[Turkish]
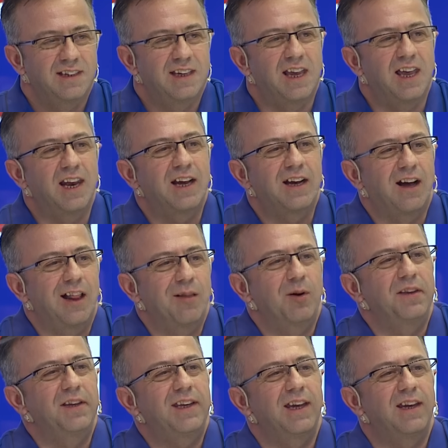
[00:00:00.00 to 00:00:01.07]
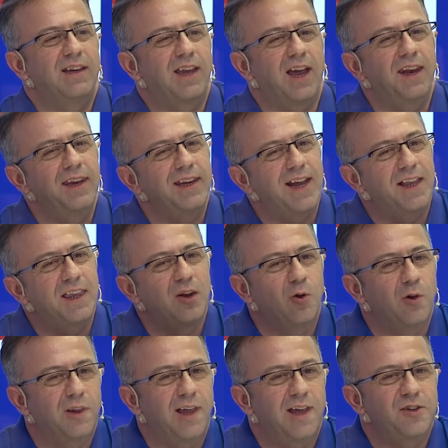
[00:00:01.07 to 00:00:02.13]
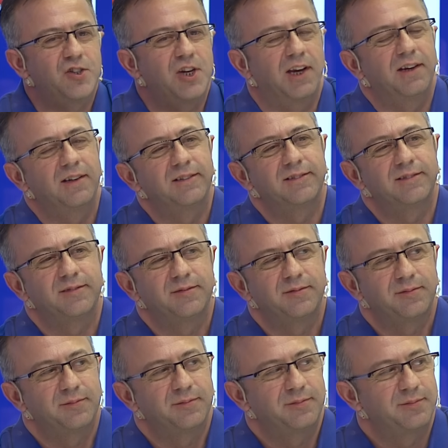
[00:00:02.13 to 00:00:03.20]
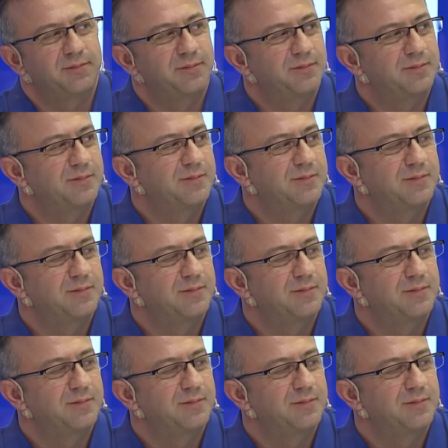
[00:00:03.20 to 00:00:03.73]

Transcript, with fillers: ki. Gerek kalmadı ki. Bu da Kendi ilginç. kendine oldu her şey. İçimde yara oldu.